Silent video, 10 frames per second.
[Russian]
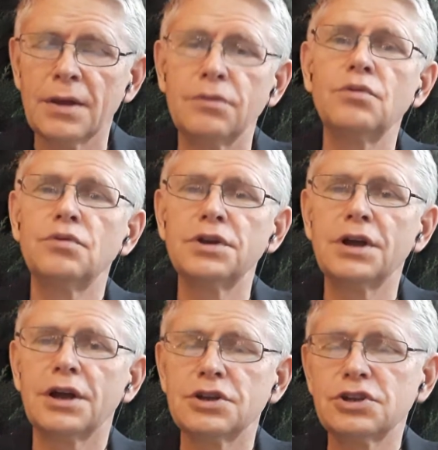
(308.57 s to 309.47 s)
Ну и,
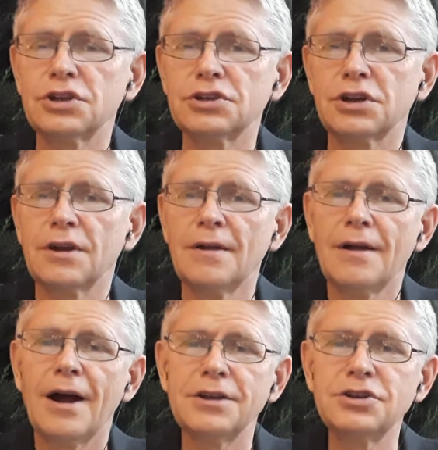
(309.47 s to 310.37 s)
конечно же,
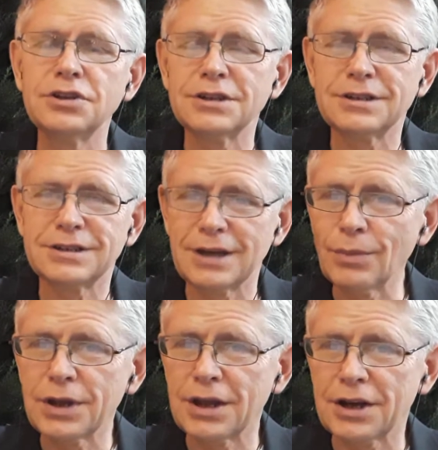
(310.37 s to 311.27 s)
один из
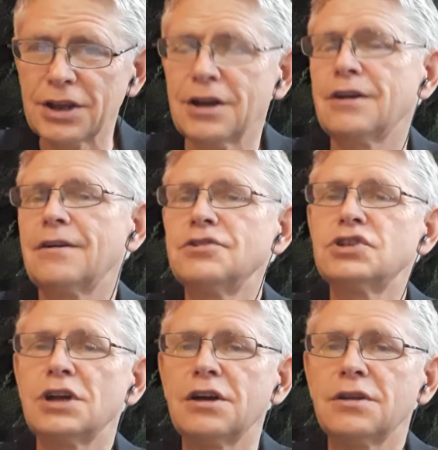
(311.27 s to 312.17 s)
самых ярких
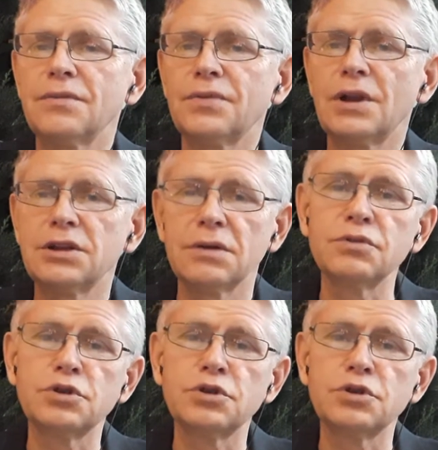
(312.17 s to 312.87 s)
инсайтов для того,